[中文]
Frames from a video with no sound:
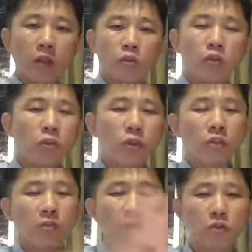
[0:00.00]
就学了
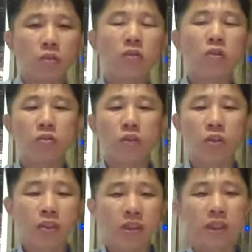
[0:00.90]
这么多，最后
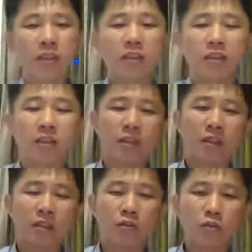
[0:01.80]
一季还是要跟
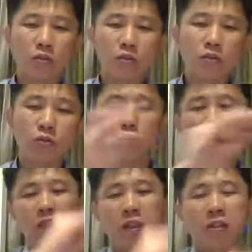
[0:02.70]
啊，就拖出去
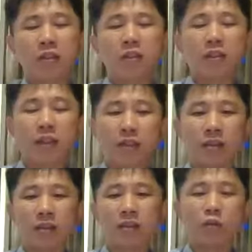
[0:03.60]
讲，斩
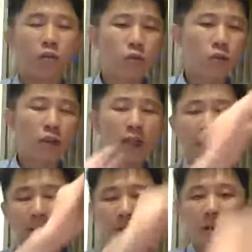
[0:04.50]
了，拖出去
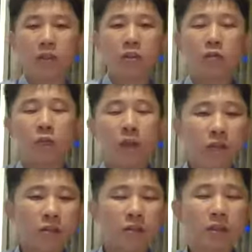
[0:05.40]
砍了，放
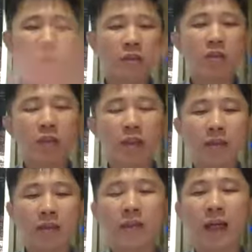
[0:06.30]
到市场里面让人
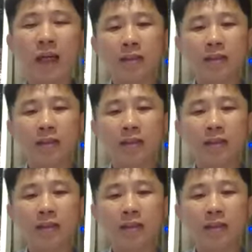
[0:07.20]
家杀，